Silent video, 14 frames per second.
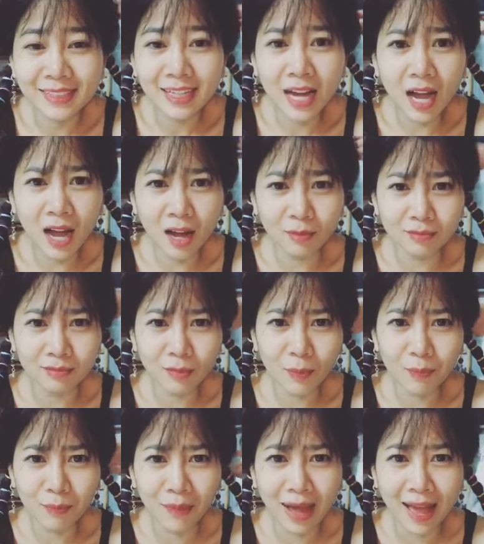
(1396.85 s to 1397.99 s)
Không, búp
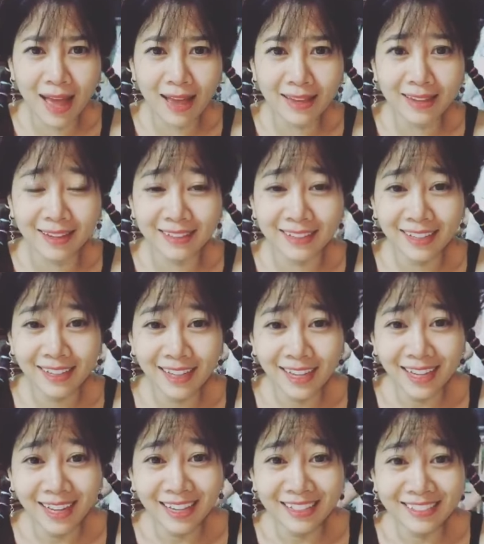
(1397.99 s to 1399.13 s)
bê gì
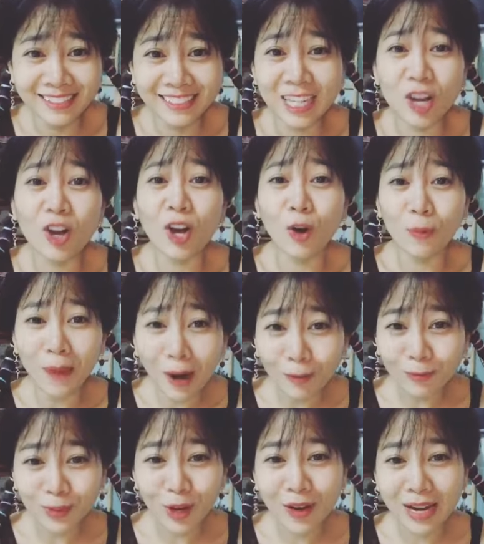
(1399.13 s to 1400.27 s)
Chỉ có gấu
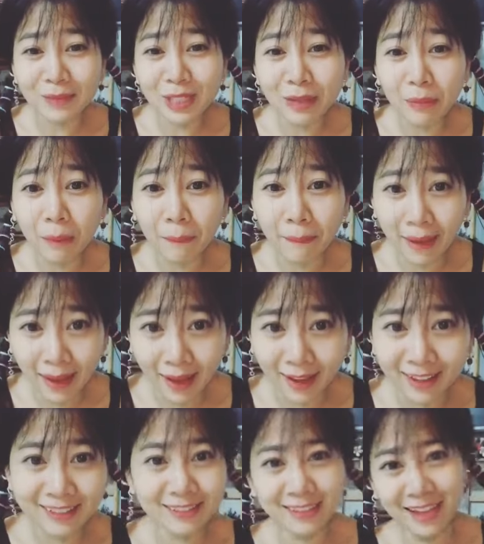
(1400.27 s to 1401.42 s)
bông thôi, làm gì có búp bê
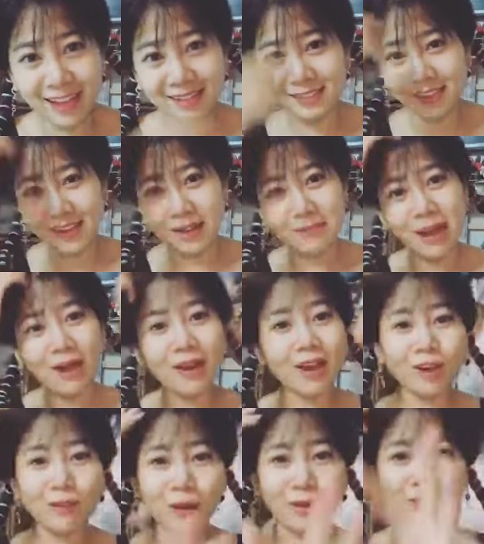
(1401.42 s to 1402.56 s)
Nhà chị là bao la
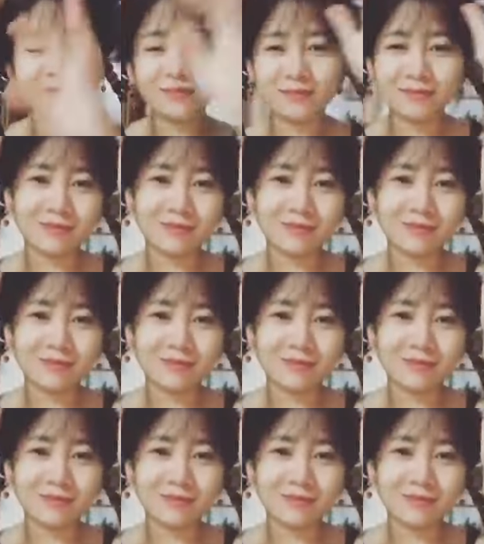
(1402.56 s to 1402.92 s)
gấu bông